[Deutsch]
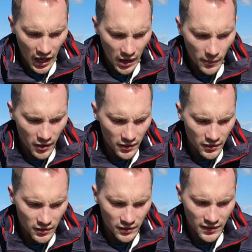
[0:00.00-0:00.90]

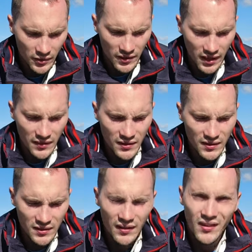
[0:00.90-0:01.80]
Aber äh, das Ganze
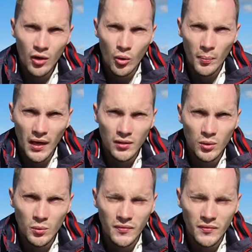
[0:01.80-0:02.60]
ist ja sehr kompakt